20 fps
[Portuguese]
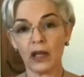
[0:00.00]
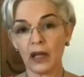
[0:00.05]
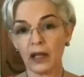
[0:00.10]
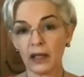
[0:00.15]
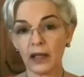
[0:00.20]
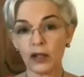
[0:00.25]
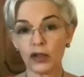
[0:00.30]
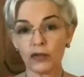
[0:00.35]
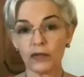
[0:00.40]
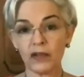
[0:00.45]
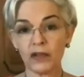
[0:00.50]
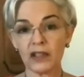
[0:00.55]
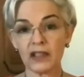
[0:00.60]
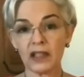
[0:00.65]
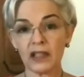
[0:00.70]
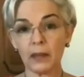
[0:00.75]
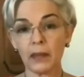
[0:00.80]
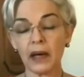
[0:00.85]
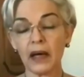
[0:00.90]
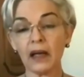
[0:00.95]
Neste fim de
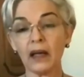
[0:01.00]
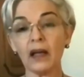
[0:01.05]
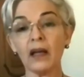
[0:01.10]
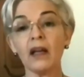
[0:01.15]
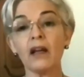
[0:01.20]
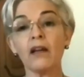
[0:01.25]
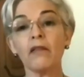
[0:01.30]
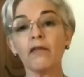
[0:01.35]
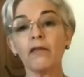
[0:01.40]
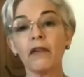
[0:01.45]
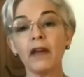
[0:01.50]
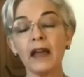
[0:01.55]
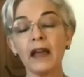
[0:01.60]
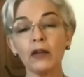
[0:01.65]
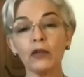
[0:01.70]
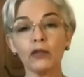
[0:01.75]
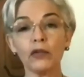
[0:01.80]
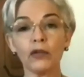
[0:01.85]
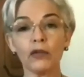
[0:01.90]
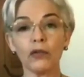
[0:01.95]
semana,
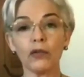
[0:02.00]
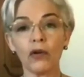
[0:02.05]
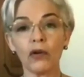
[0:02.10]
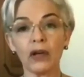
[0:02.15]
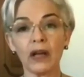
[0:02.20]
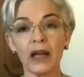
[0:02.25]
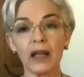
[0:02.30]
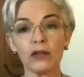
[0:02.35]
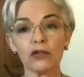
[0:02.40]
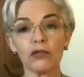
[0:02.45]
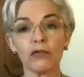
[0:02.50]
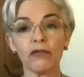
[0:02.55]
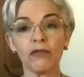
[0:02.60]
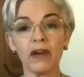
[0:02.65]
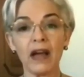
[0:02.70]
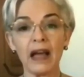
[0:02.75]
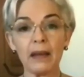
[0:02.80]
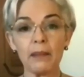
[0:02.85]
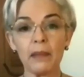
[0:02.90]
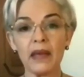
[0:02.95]
vendo que o Congresso
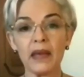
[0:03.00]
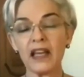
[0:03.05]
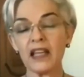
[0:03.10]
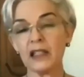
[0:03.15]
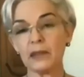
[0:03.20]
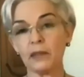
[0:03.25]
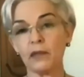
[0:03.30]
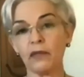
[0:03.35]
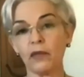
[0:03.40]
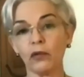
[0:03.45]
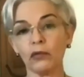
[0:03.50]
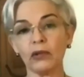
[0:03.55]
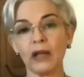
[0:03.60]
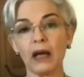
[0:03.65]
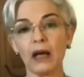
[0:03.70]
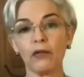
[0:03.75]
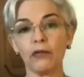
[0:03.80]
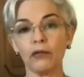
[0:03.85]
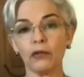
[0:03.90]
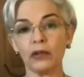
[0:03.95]
vai mesmo
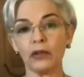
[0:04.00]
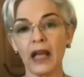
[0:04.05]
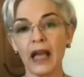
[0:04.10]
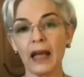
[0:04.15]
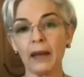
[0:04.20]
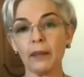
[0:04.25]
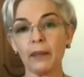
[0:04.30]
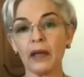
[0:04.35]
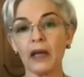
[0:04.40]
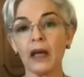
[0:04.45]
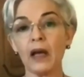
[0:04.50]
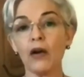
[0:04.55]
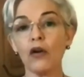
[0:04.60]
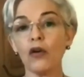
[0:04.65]
voltar o Fundeb,